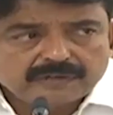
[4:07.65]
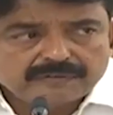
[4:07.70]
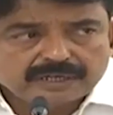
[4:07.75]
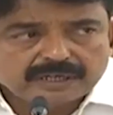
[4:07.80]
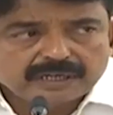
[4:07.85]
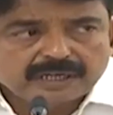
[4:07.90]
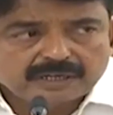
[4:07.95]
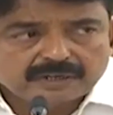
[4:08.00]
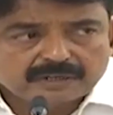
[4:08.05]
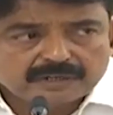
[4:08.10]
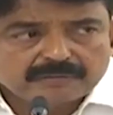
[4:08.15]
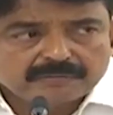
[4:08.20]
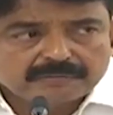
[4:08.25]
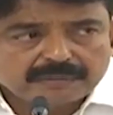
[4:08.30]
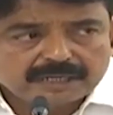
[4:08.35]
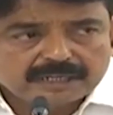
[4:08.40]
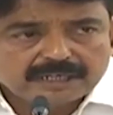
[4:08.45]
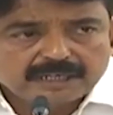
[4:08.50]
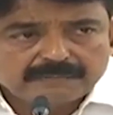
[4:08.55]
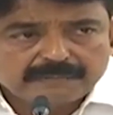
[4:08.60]
వికలాంగులు
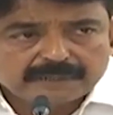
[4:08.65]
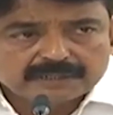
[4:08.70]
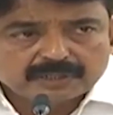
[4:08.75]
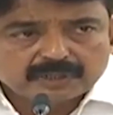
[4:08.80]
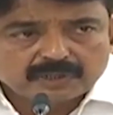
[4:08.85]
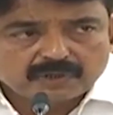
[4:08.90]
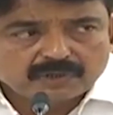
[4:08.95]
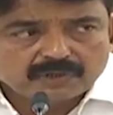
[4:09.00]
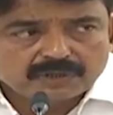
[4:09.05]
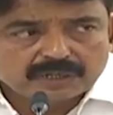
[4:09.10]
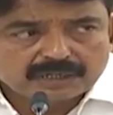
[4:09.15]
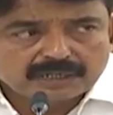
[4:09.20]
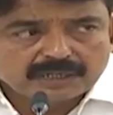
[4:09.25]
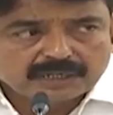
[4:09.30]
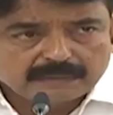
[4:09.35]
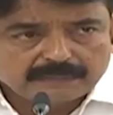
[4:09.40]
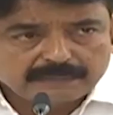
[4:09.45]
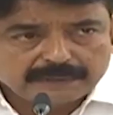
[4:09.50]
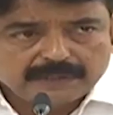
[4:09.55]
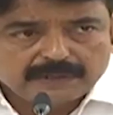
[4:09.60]
భార్యాభర్తల్లో ఒకరు
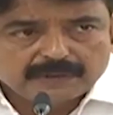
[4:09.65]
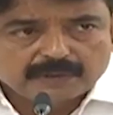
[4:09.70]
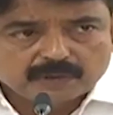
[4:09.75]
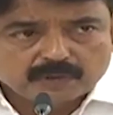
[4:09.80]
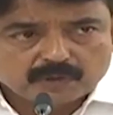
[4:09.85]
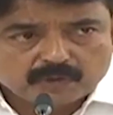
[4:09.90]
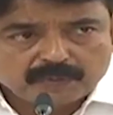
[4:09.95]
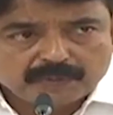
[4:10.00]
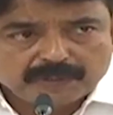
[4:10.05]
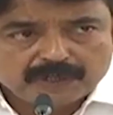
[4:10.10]
కనుక పెళ్లి కొడుకు